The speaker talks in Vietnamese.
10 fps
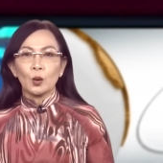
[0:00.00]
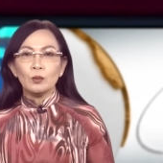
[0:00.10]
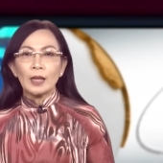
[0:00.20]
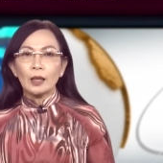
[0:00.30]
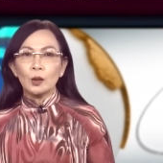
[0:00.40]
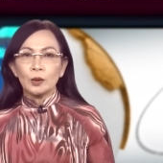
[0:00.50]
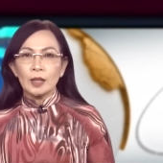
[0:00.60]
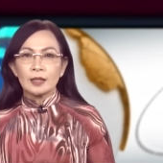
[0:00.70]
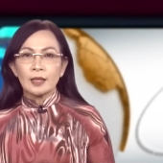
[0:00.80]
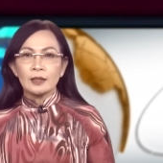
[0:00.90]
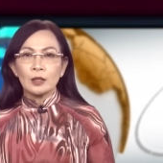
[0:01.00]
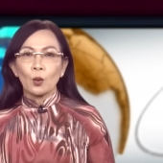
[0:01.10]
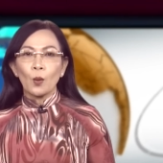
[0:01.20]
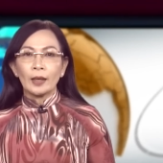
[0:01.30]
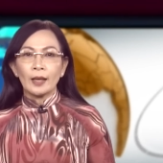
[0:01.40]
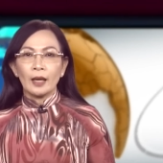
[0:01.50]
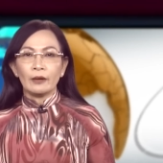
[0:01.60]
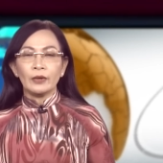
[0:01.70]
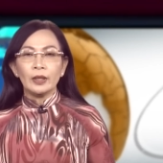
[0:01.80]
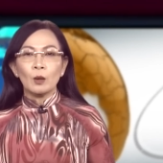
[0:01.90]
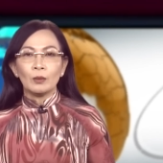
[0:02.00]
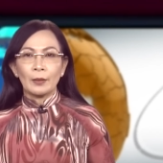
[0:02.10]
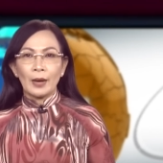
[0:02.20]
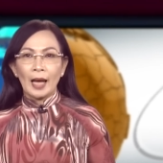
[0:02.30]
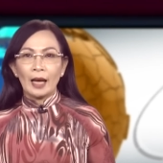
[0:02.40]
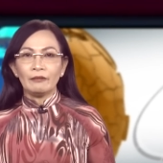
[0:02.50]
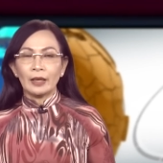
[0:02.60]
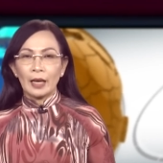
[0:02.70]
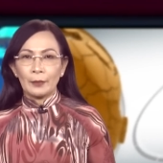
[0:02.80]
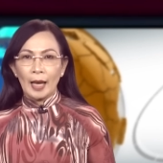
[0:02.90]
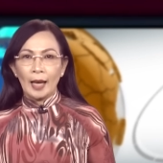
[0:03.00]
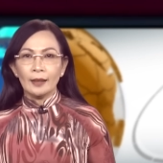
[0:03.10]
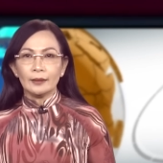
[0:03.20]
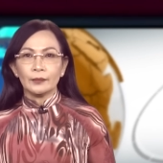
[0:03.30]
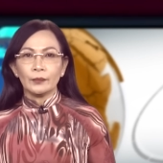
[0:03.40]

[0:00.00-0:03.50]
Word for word: cũng đã ưu tiên xây dựng quan hệ với Đông Nam Á và Nam Á.